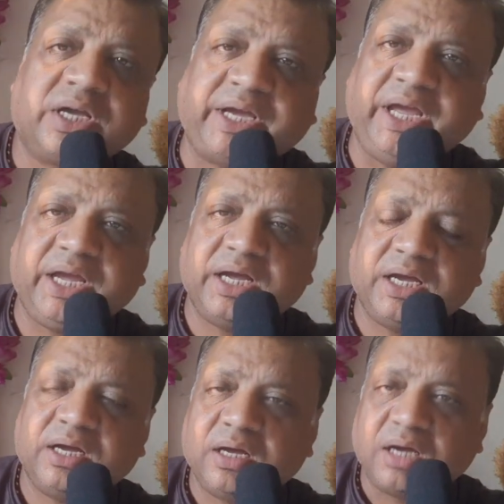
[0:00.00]
कि
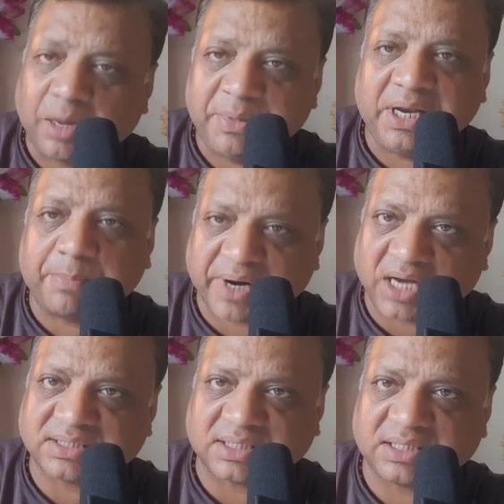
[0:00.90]
हम इन्हें
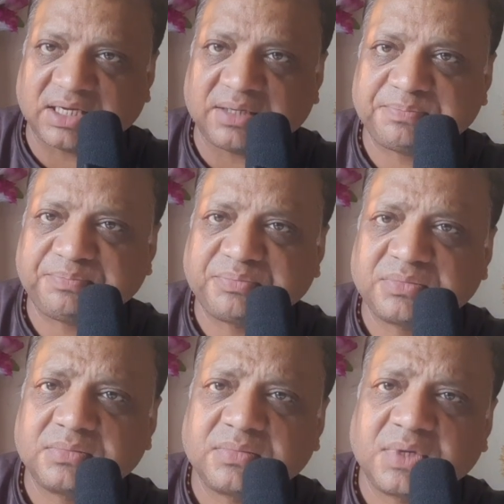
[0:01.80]
पढ़ा सकते हैं
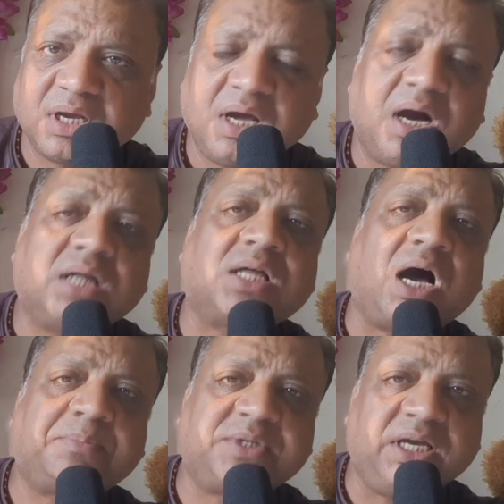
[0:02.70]
अतः
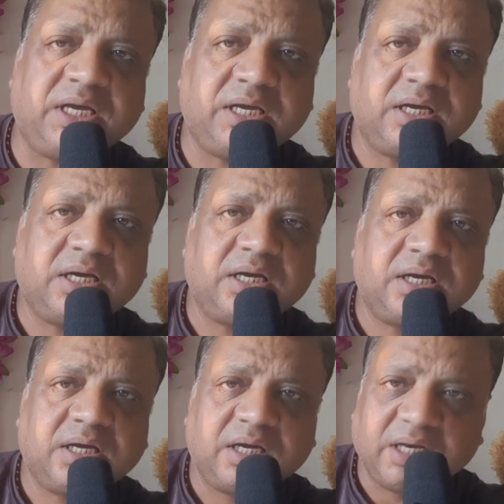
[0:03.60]
आपसे
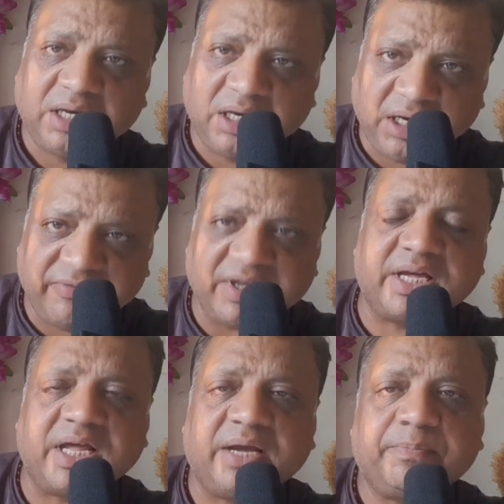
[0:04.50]

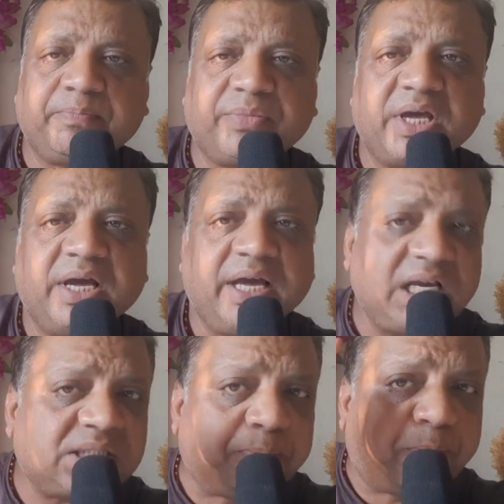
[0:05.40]
निवेदन है
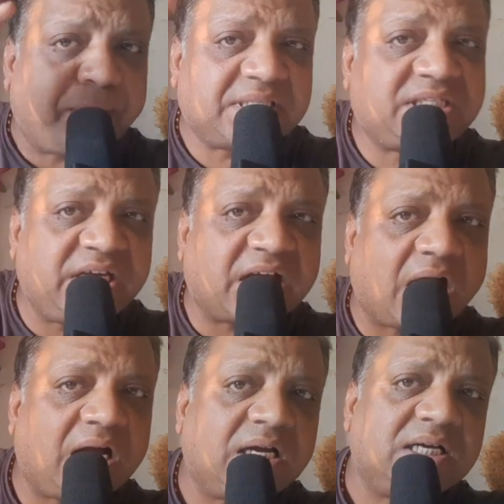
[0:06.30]
इस बच्चे
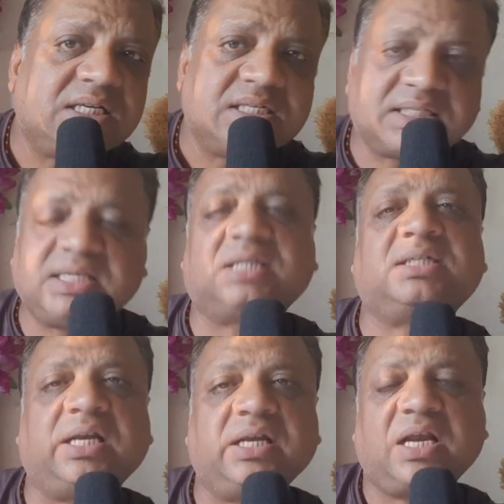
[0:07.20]
का
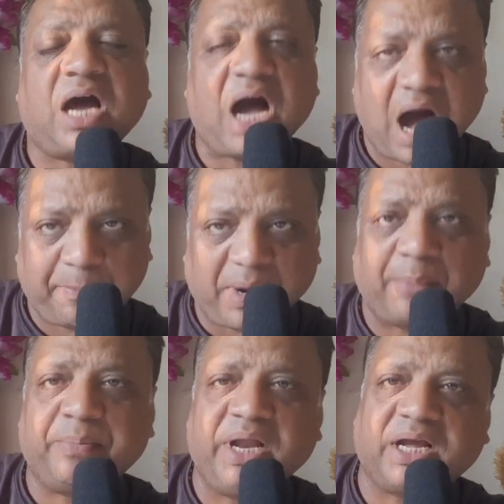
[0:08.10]
शिक्षण आप
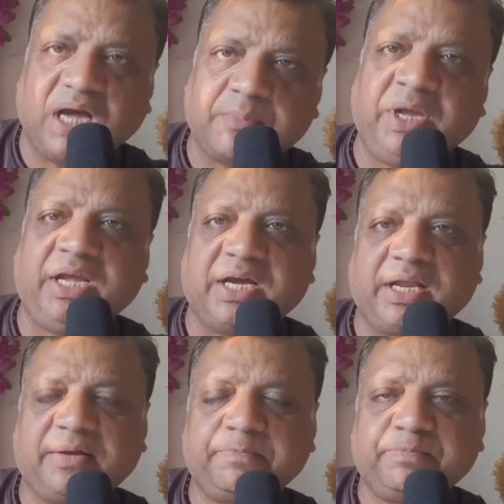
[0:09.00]
अपने घर में ही करें